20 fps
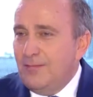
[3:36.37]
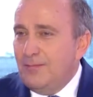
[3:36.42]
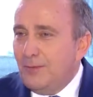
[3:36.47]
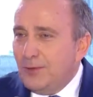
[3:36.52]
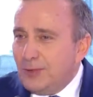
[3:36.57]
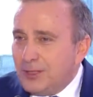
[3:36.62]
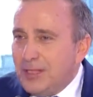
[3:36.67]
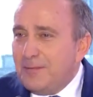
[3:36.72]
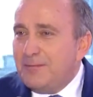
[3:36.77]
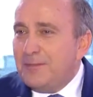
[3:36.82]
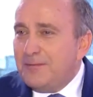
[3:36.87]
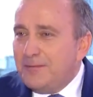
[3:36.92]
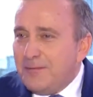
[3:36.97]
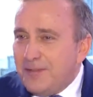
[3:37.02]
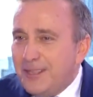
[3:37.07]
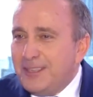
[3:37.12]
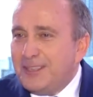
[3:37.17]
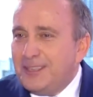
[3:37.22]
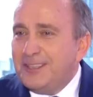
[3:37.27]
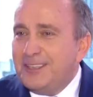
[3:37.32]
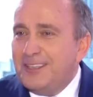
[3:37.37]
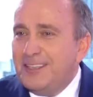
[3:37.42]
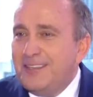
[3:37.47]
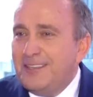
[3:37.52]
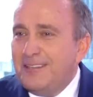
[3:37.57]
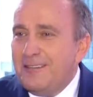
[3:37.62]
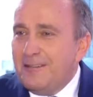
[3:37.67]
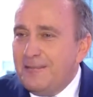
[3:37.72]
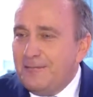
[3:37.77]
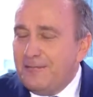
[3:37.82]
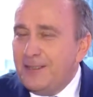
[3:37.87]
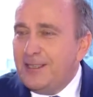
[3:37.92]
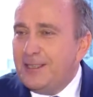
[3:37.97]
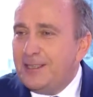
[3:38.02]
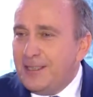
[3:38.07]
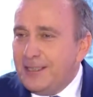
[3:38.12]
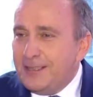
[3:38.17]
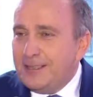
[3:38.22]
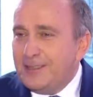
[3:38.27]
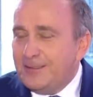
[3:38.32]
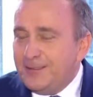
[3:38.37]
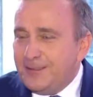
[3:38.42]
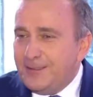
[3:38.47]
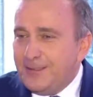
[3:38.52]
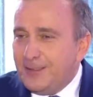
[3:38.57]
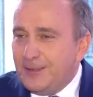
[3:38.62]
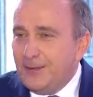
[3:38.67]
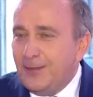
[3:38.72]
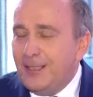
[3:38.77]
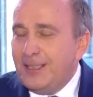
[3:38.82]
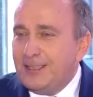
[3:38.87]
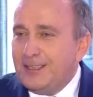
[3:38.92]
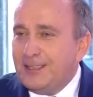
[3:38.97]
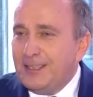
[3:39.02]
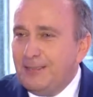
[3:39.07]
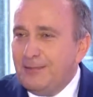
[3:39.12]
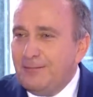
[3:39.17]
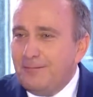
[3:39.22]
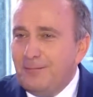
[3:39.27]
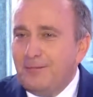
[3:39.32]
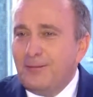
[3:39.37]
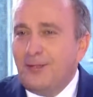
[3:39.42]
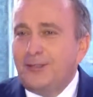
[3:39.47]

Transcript: Możemy właśnie wygrać w stulecie